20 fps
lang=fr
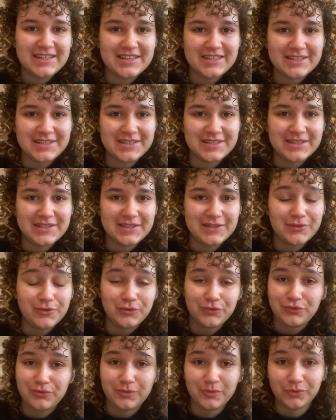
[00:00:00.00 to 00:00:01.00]
et
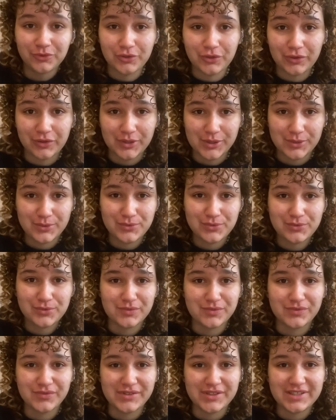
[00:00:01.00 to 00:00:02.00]
où je montrerai tout ce
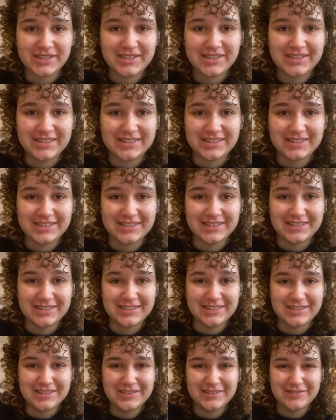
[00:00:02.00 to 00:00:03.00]
qu'on fait
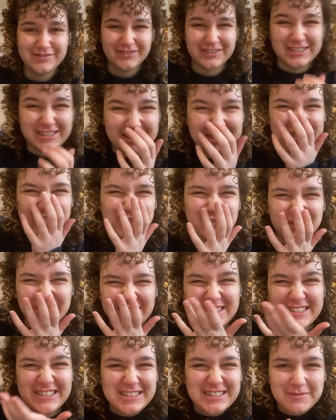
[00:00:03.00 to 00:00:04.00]
et voilà c'est trop
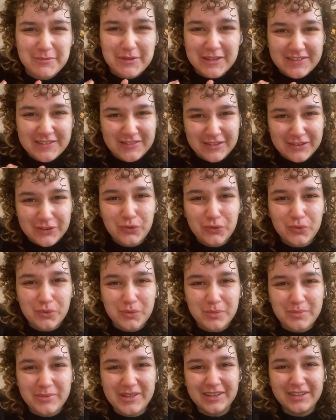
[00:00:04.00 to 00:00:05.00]
hâte, j'espère que ça va être
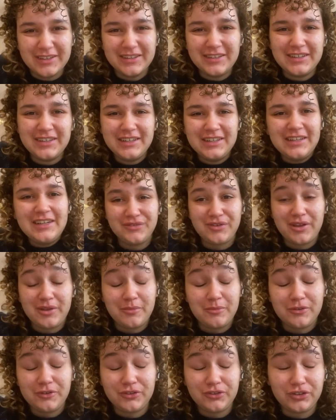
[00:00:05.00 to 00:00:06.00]
trop bien.
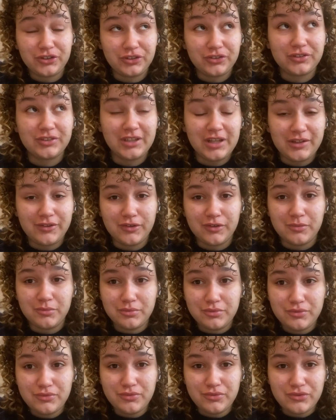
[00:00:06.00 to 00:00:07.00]
Vraiment j'en attends
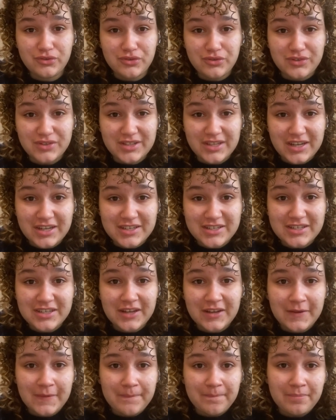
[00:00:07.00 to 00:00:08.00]
beaucoup de ce stage.
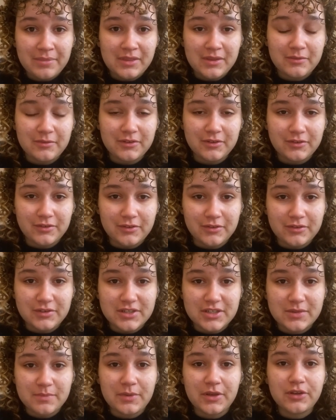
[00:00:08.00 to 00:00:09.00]
Euh,
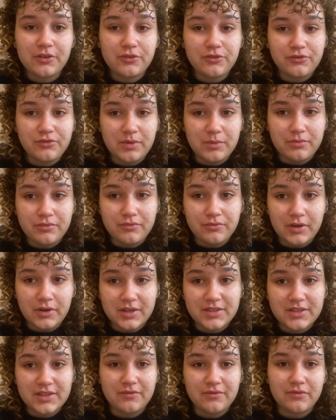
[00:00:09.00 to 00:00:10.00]
j'espère que je vais
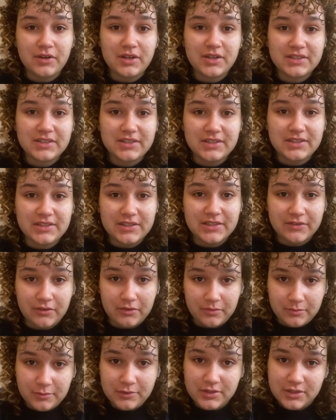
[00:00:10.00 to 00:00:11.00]
pouvoir savoir si c'est
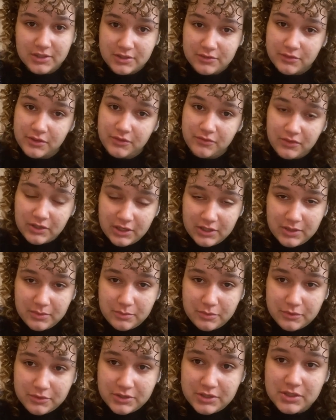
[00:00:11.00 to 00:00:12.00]
vraiment ça que j'ai envie de faire l'année
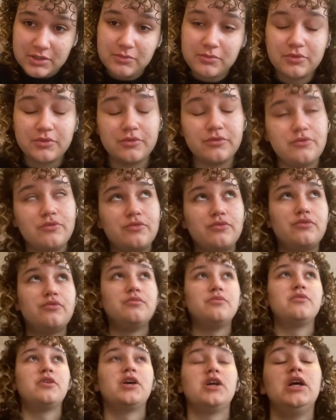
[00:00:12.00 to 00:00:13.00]
prochaine puisque du coup
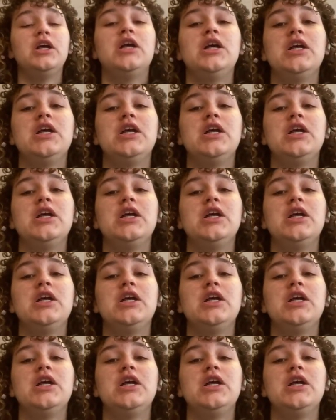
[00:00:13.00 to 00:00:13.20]
moi